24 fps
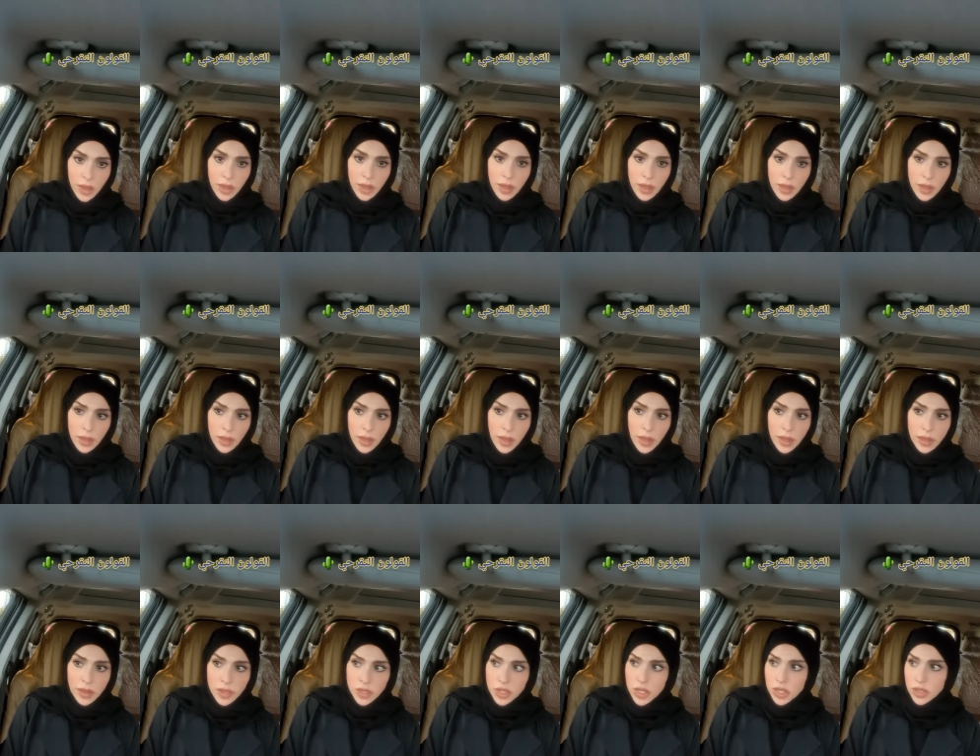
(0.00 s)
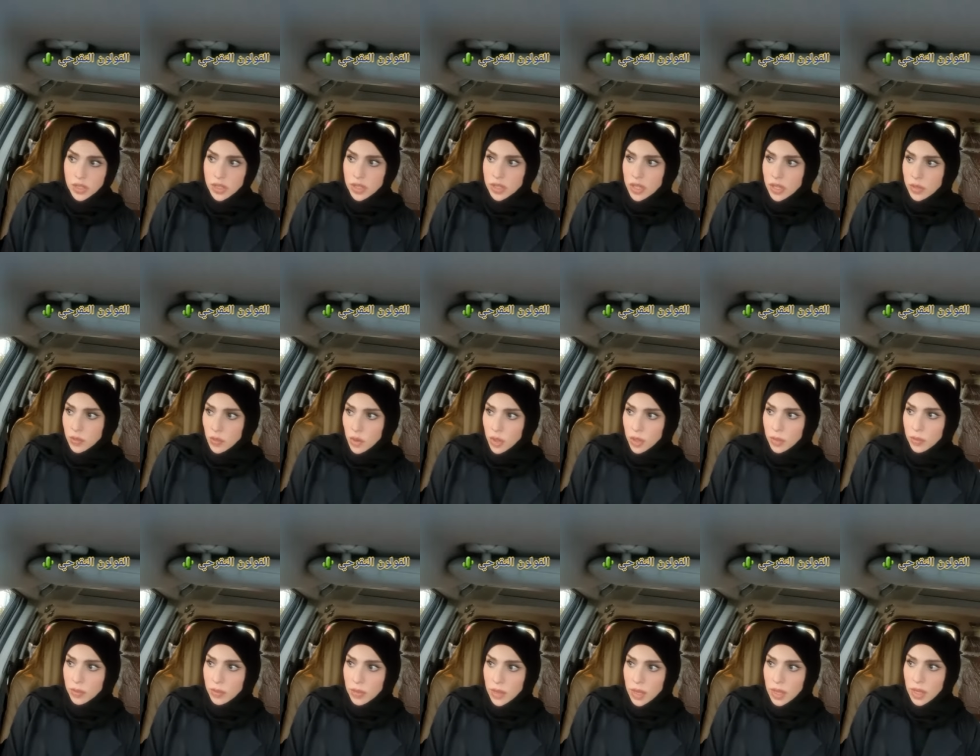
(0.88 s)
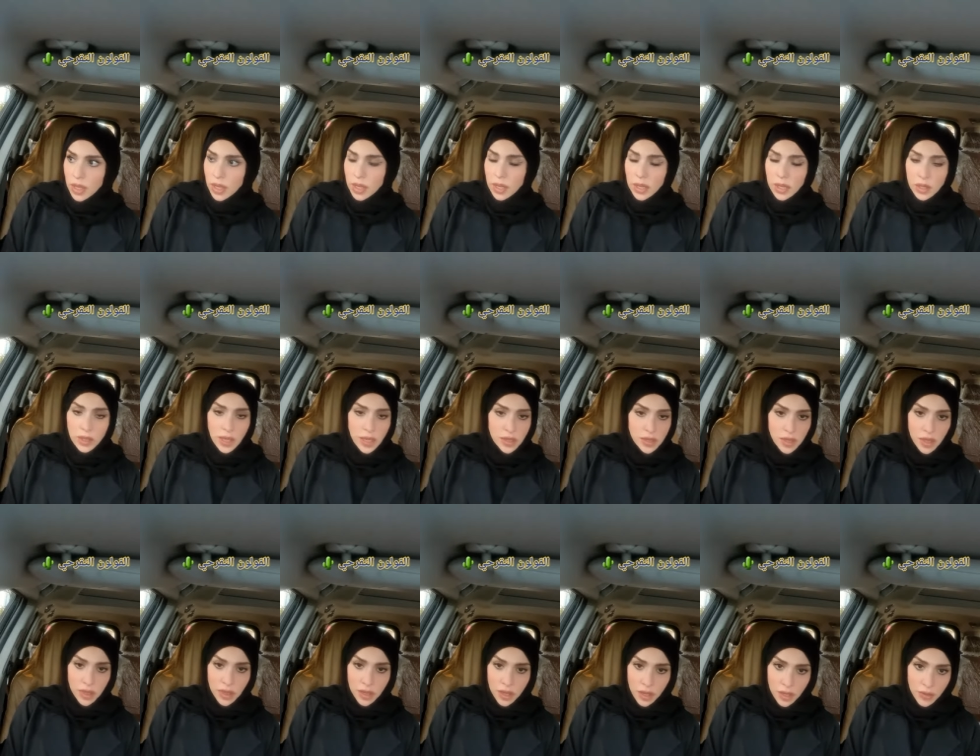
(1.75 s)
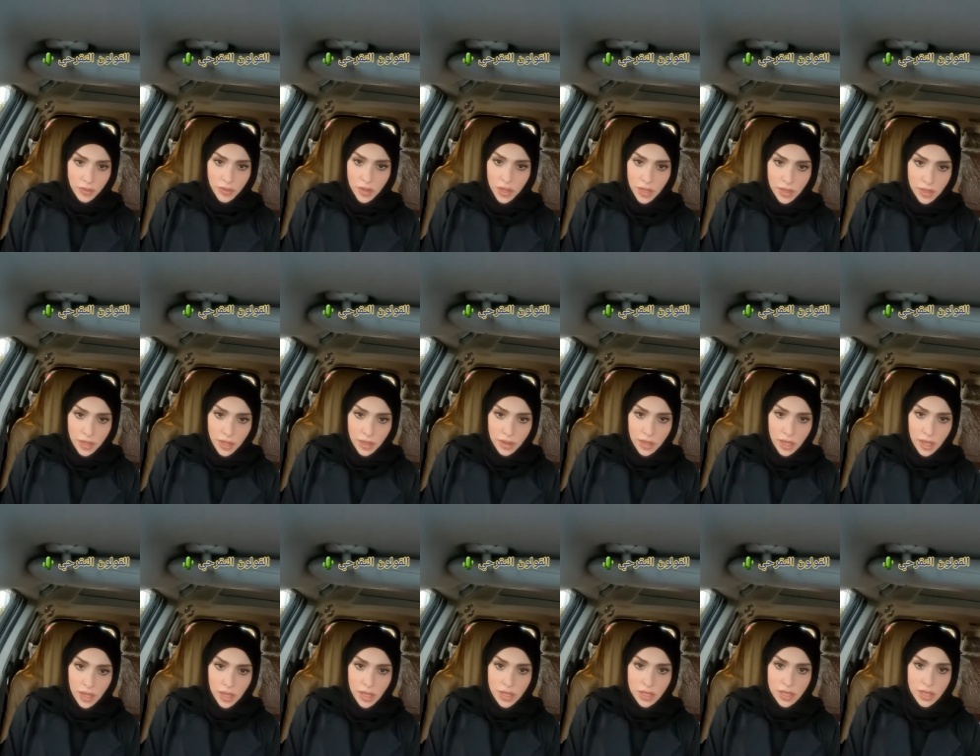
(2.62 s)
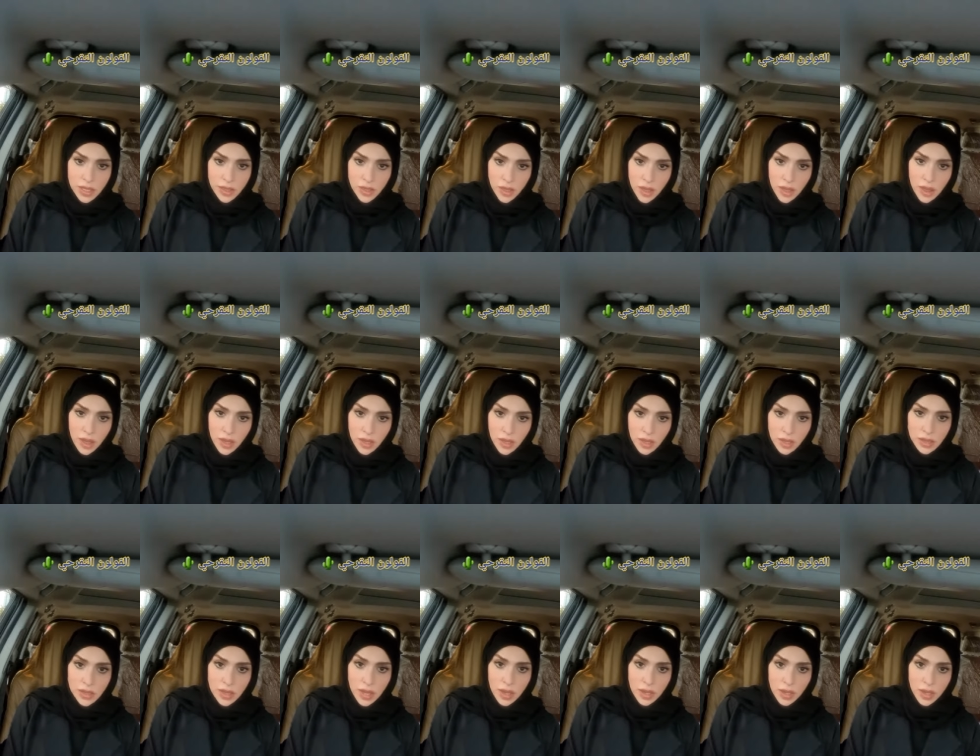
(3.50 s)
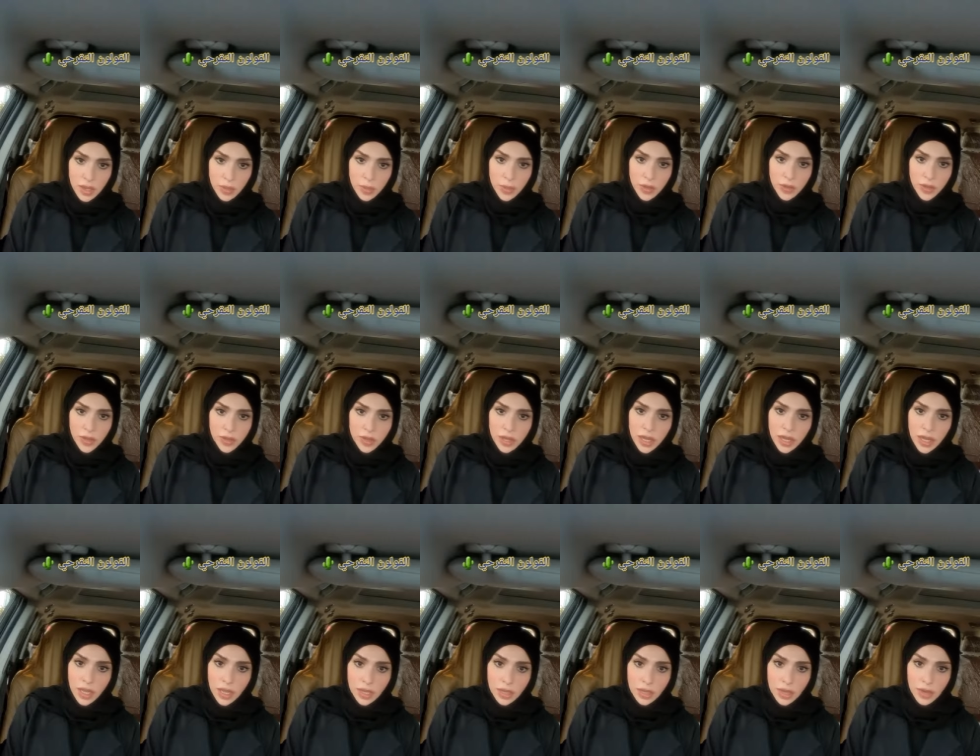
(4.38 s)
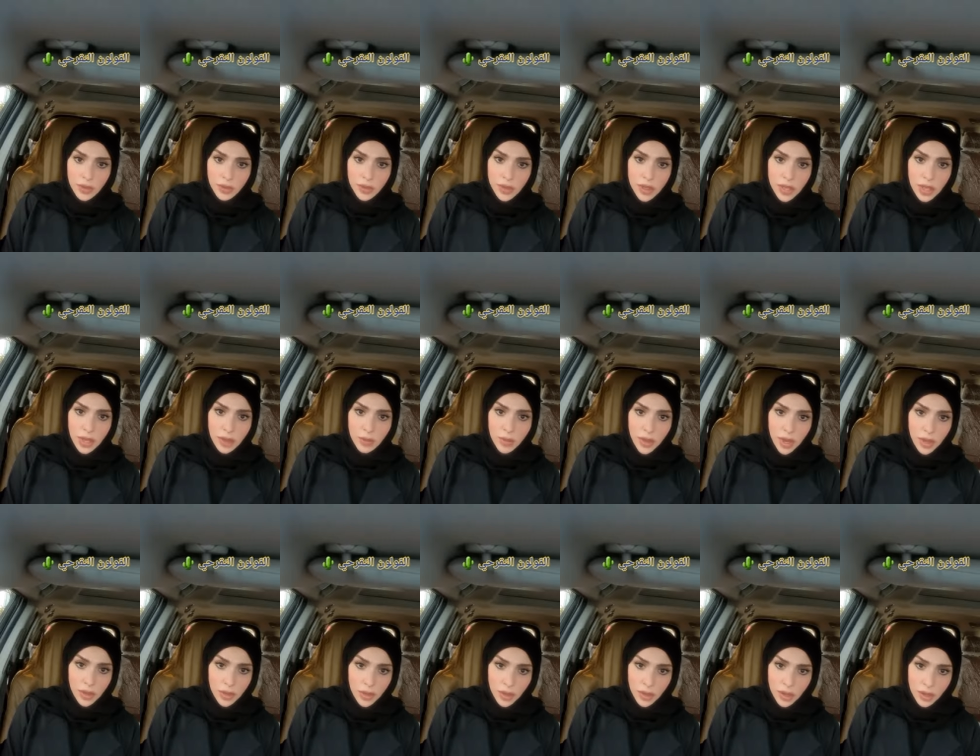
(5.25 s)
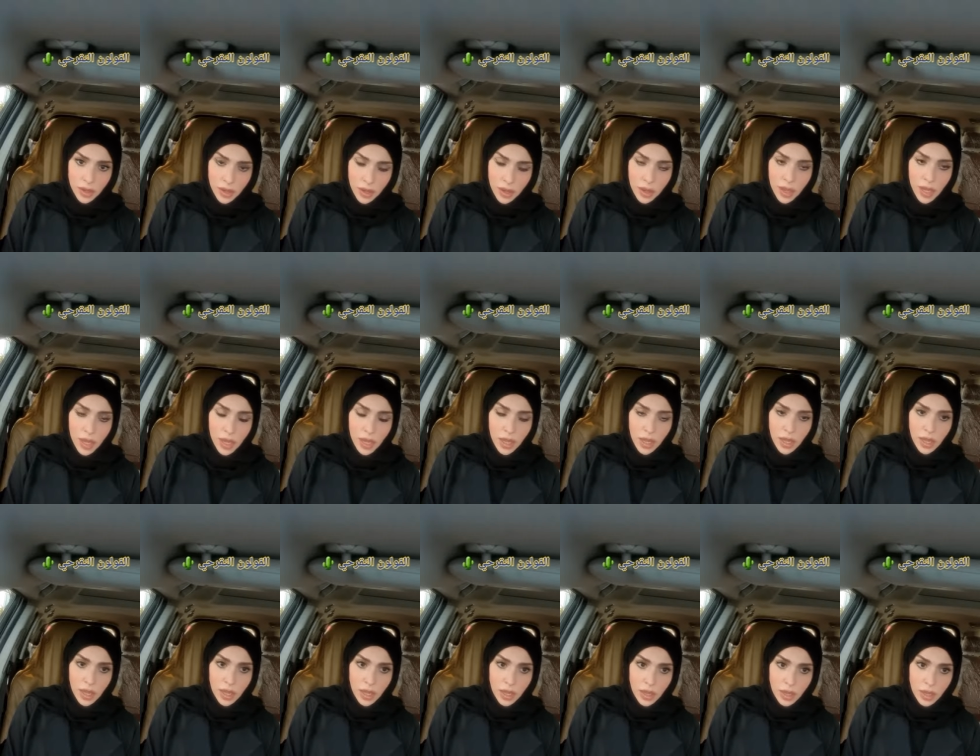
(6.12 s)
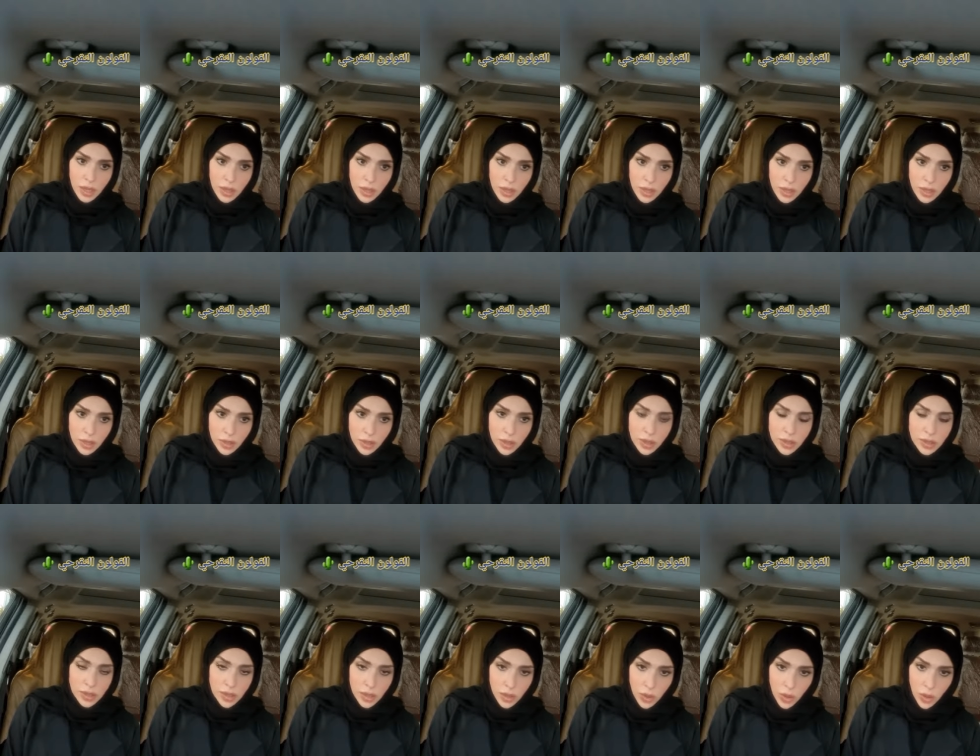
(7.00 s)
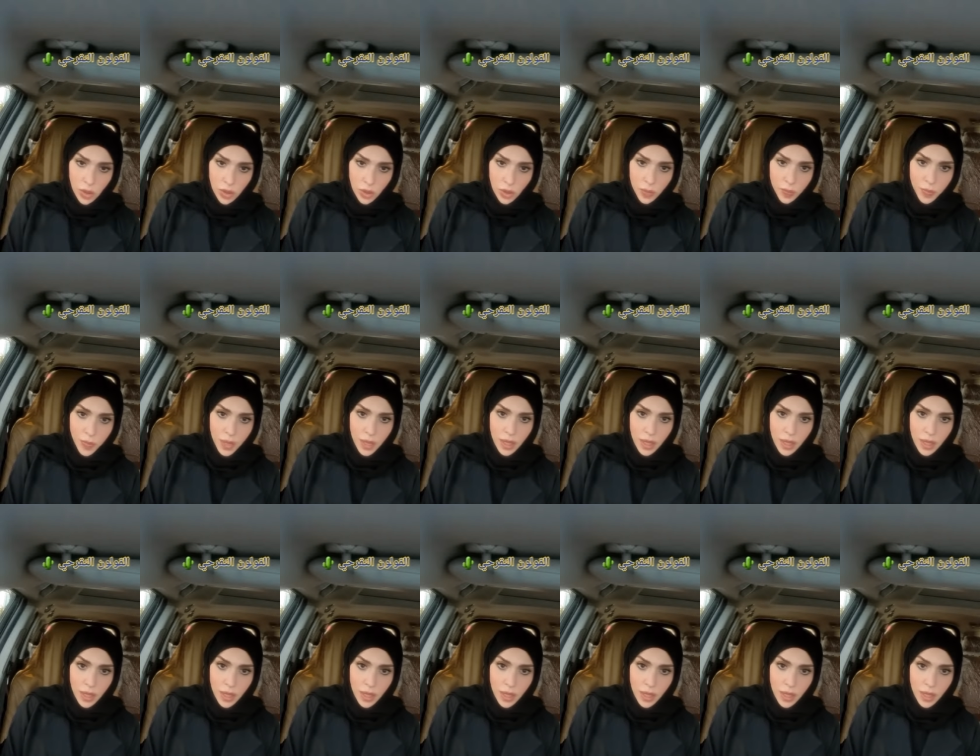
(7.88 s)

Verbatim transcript: آه، هذا شيء جدا مهم آه، ناس كثيرة غفلت عنه على اساس كذا صار يعني بالفتره الاخيره في امراض كثيره تخص القولون.